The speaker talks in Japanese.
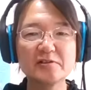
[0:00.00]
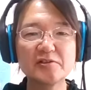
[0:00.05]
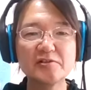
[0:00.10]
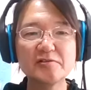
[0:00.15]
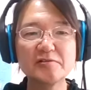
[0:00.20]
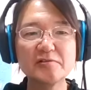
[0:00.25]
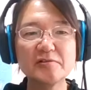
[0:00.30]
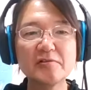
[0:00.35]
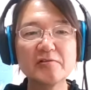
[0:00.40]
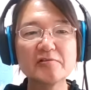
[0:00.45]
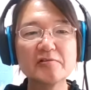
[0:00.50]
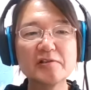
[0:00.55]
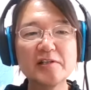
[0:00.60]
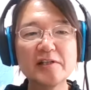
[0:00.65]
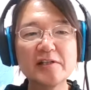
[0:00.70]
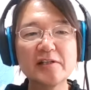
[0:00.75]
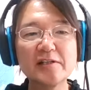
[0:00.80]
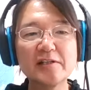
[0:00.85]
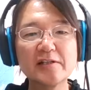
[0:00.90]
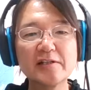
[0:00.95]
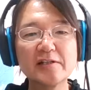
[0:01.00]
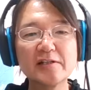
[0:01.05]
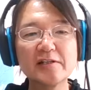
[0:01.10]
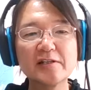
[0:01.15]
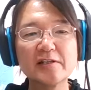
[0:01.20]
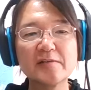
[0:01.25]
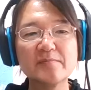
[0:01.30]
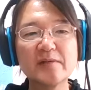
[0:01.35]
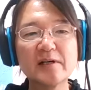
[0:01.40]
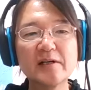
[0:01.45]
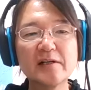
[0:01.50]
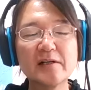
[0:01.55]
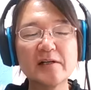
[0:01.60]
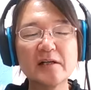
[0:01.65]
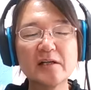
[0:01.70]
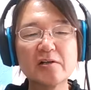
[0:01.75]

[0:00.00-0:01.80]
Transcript: 週ということで、まあ、